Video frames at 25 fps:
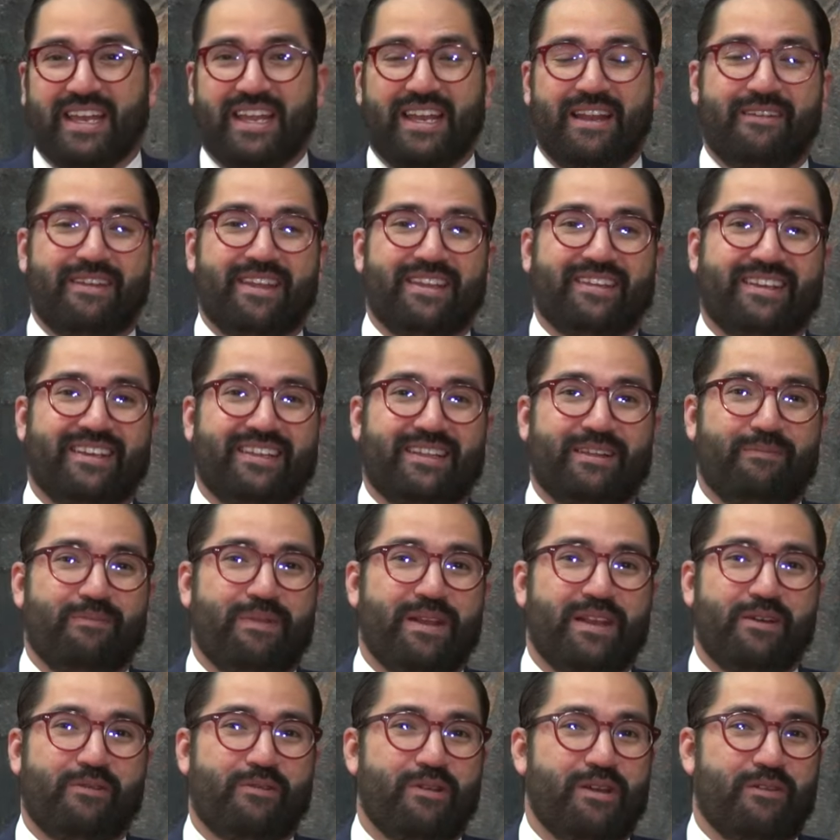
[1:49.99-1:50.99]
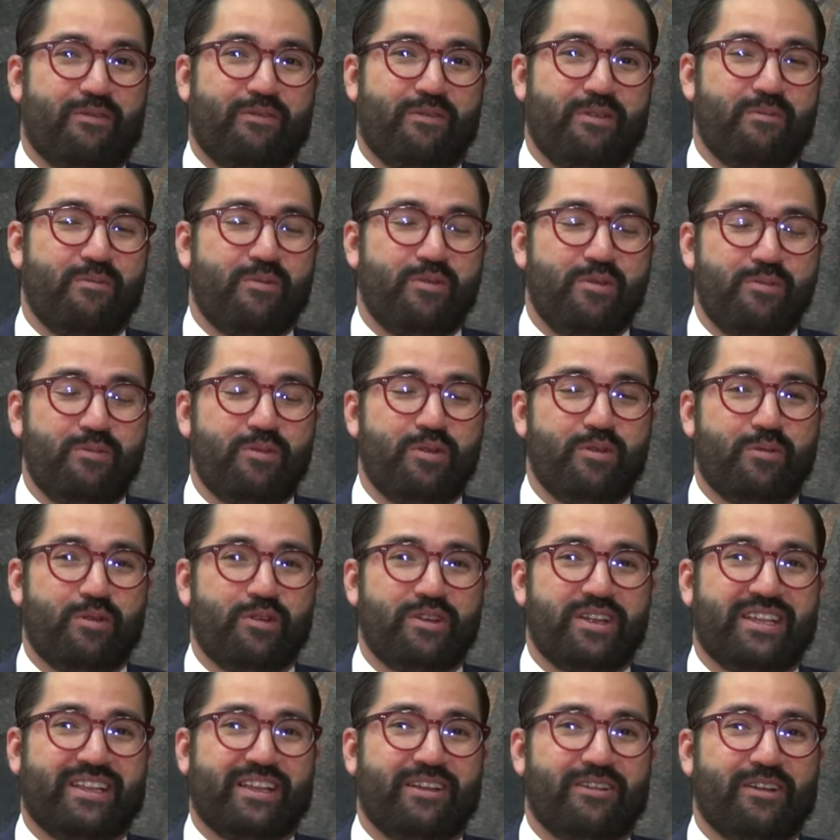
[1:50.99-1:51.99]
Y la verdad es que esta película fue muy, muy
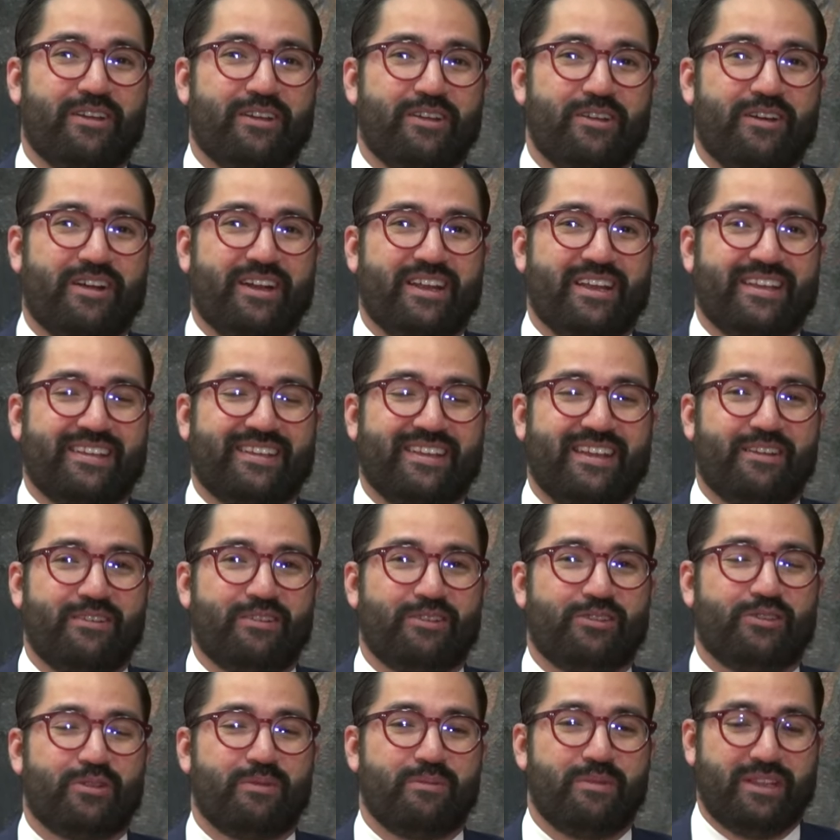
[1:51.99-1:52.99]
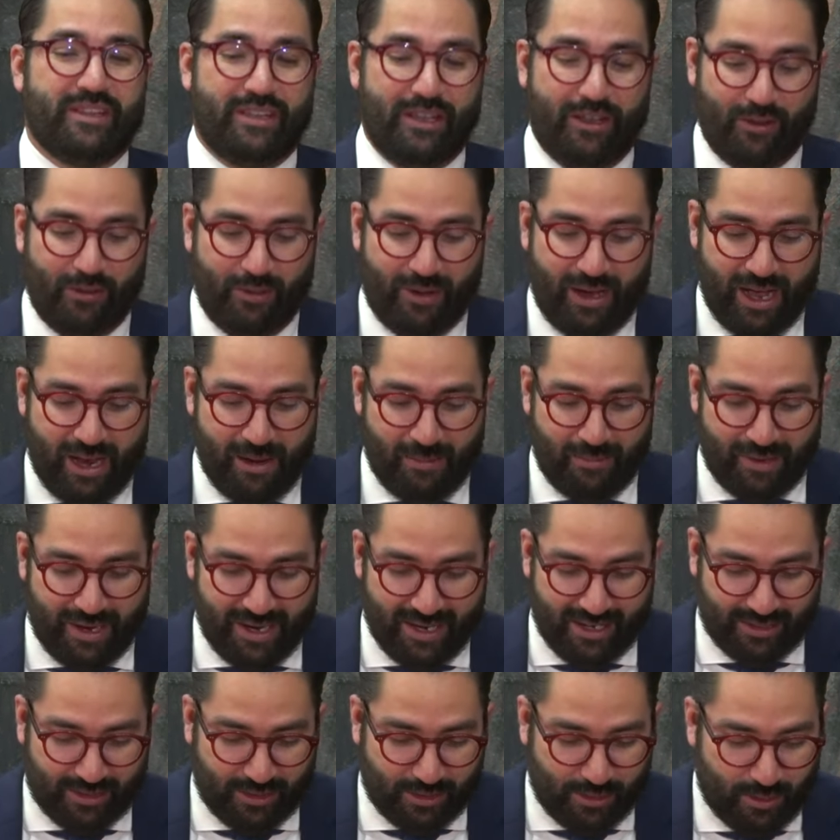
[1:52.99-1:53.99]
bonita y le quiero agradecer a nuestro invitado, al
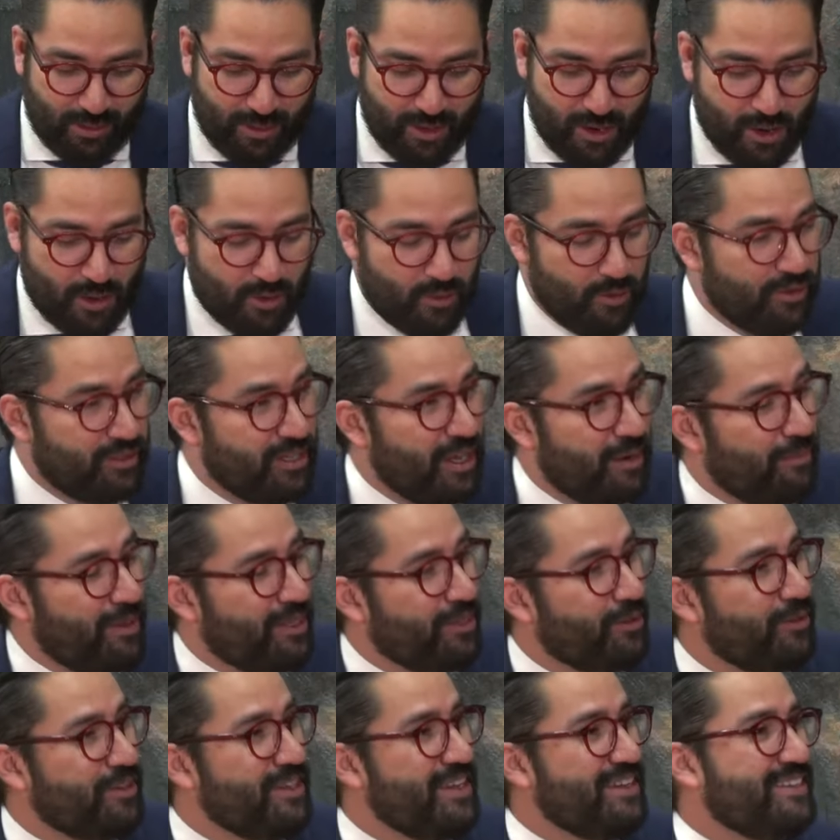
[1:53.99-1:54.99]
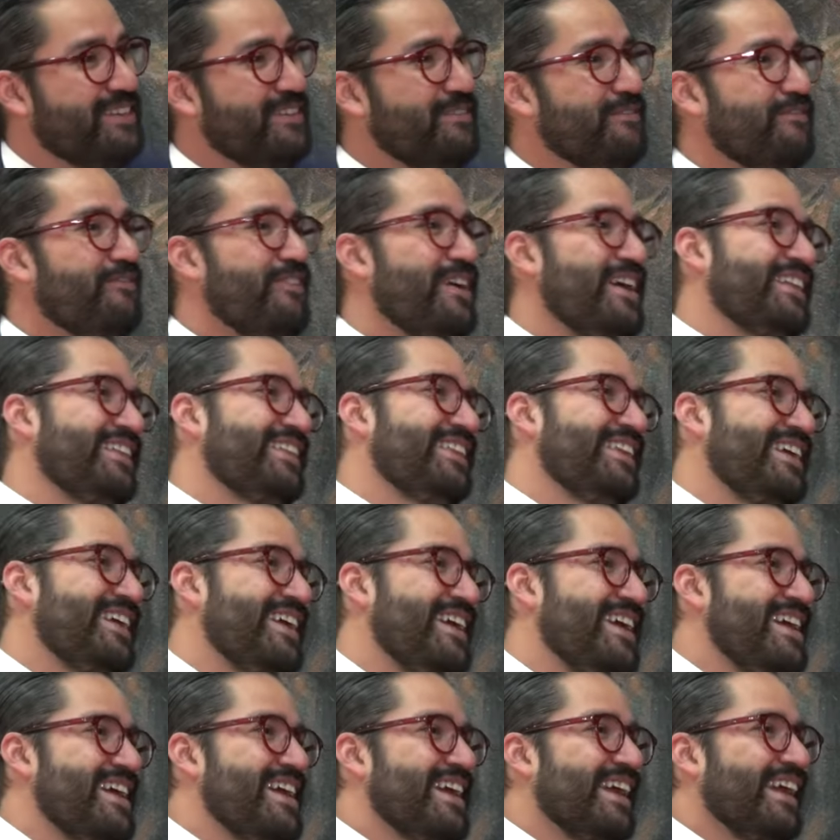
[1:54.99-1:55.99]
maestro Luis Armando Díaz
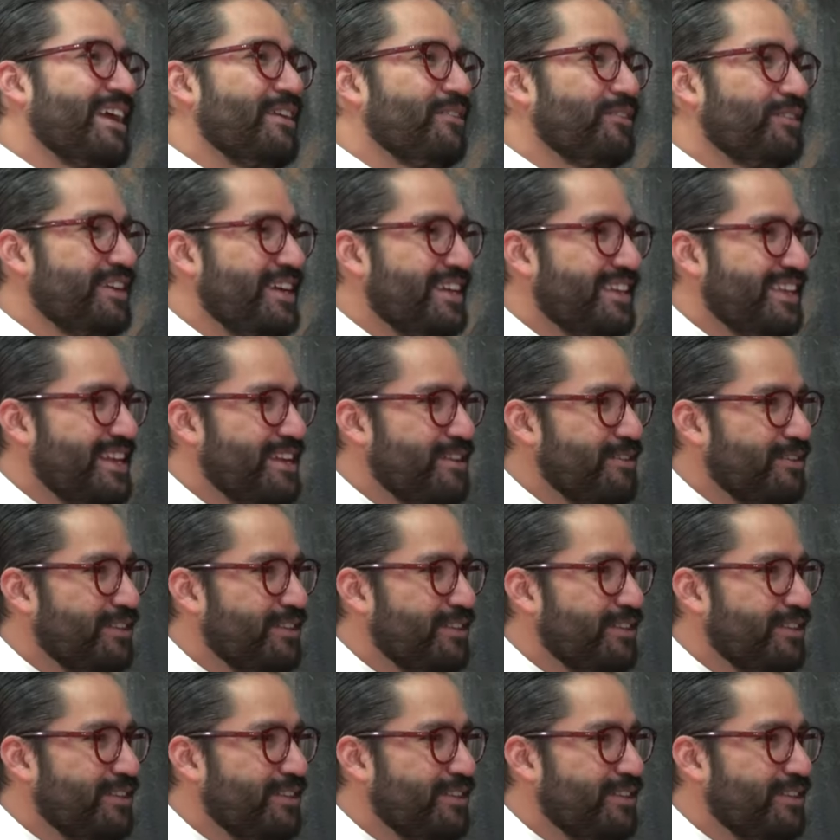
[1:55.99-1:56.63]
Infante, que nos haya